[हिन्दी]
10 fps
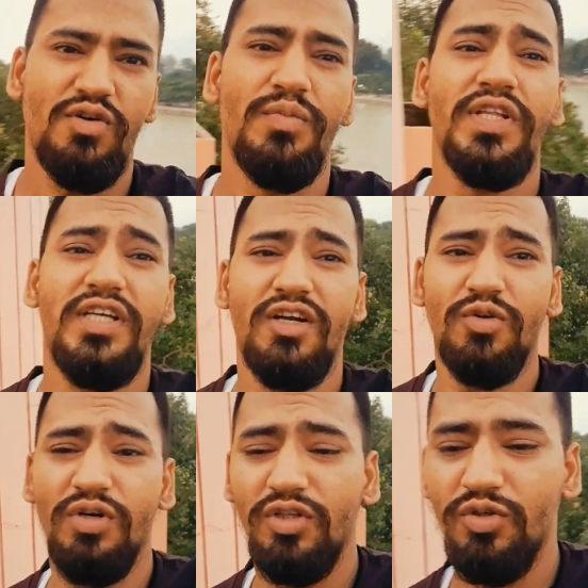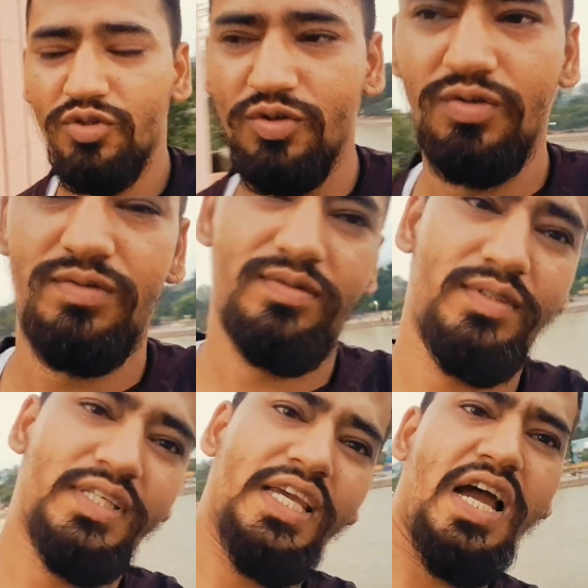उम्मीद करूँगा दोस्तों
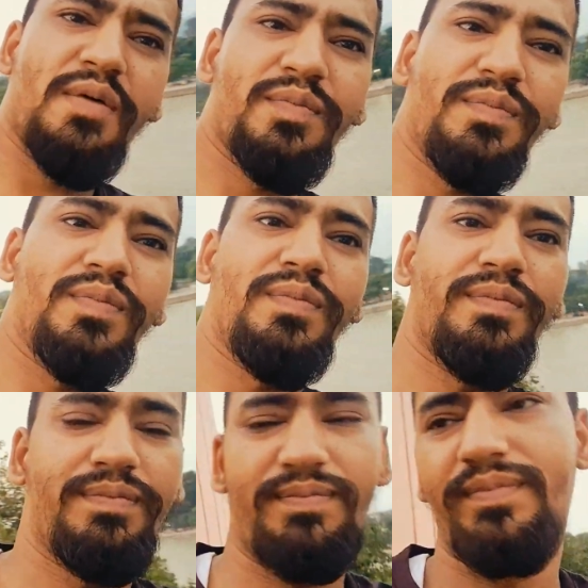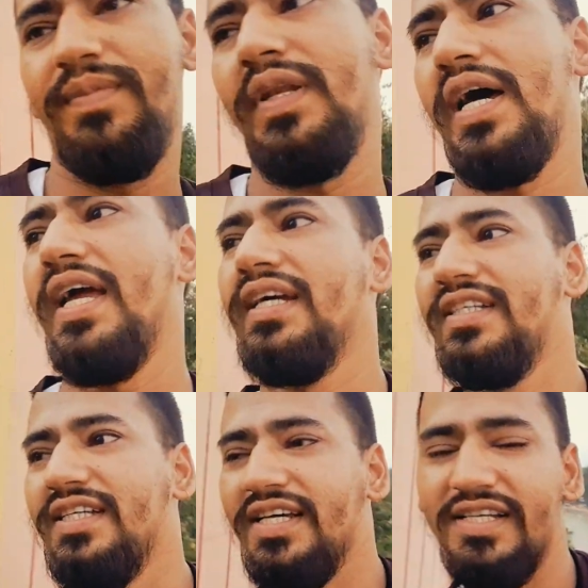कि आप लाइक
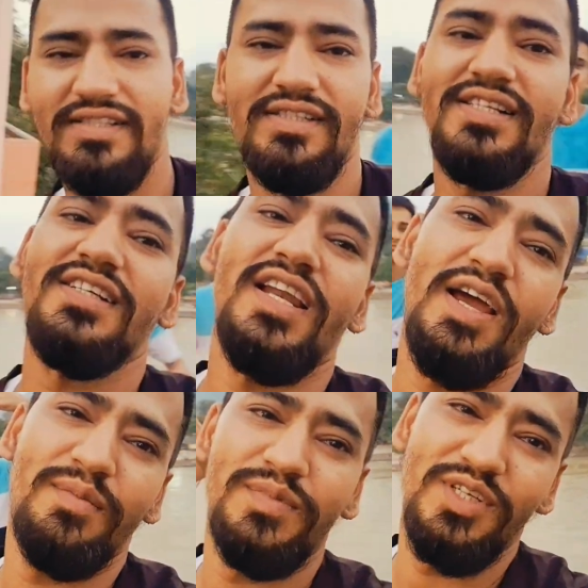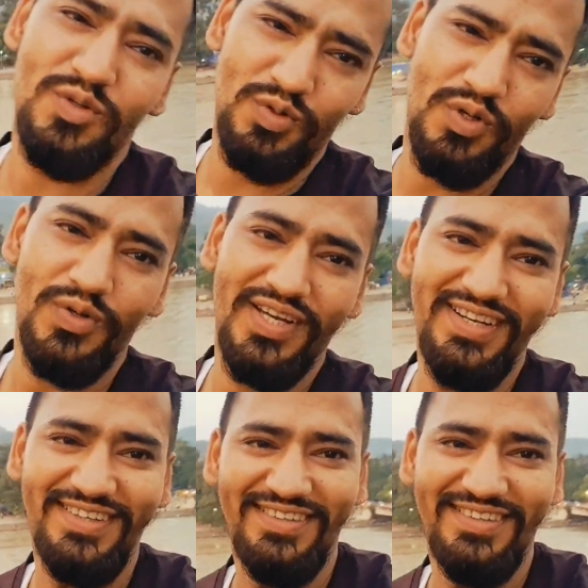शेयर सब्सक्राइब ज़रूर करोगे